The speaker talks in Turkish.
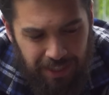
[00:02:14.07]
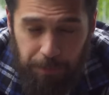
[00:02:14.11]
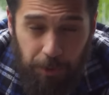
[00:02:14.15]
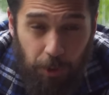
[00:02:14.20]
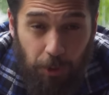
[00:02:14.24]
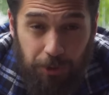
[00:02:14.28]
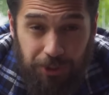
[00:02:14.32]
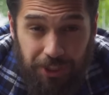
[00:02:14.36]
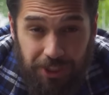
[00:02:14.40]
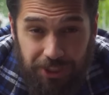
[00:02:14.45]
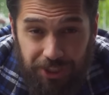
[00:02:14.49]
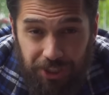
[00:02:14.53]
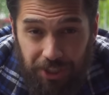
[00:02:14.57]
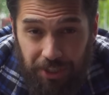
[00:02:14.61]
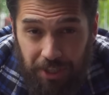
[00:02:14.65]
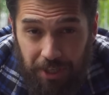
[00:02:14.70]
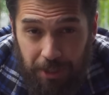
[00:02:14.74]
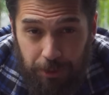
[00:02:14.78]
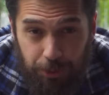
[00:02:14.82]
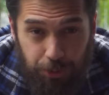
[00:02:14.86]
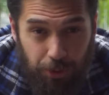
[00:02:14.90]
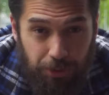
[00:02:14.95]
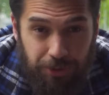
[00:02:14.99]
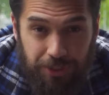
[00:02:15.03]
bir önceki
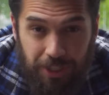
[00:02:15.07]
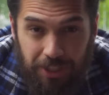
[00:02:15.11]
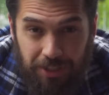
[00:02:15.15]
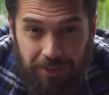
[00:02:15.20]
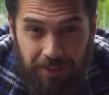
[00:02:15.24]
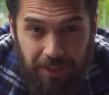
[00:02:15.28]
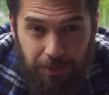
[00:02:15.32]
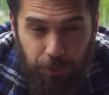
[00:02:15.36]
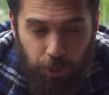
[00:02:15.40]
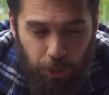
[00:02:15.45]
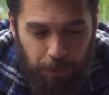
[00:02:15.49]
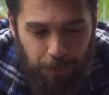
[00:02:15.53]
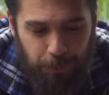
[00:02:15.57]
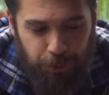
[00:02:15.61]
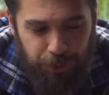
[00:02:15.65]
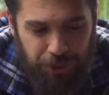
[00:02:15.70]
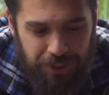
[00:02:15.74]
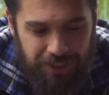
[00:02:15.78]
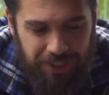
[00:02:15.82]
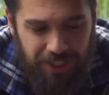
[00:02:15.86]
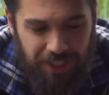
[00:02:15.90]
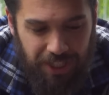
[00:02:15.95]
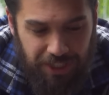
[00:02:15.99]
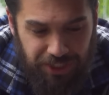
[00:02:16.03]
jenerasyon yarınlar
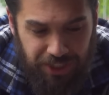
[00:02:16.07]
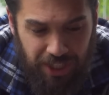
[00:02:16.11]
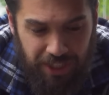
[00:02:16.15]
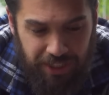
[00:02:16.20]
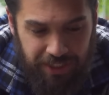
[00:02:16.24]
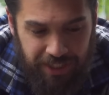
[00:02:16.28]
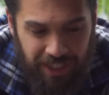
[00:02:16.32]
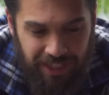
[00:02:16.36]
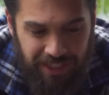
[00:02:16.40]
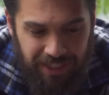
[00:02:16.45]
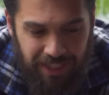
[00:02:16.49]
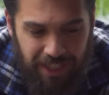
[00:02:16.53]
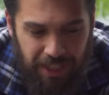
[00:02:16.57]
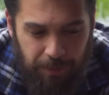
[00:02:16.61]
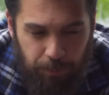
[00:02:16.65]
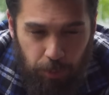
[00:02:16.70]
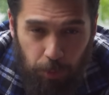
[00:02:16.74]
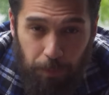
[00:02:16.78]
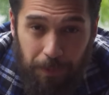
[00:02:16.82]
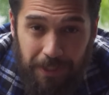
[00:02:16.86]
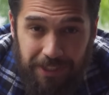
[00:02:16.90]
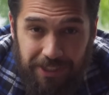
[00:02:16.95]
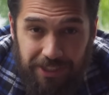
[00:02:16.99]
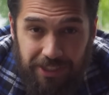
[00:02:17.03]
yokmuşçasına yaşarken
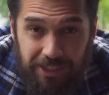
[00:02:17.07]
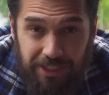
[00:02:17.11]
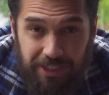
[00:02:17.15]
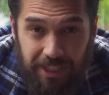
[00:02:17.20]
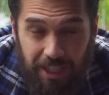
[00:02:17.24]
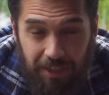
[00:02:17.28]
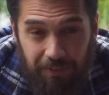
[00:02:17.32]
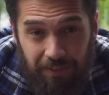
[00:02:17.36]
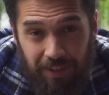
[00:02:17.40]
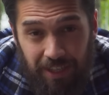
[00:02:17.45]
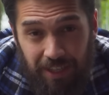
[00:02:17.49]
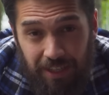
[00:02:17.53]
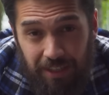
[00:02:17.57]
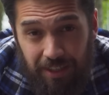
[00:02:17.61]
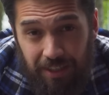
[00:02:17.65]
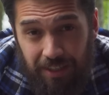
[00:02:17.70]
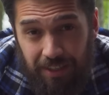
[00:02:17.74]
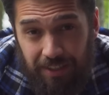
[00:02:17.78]
bu basınçlı hava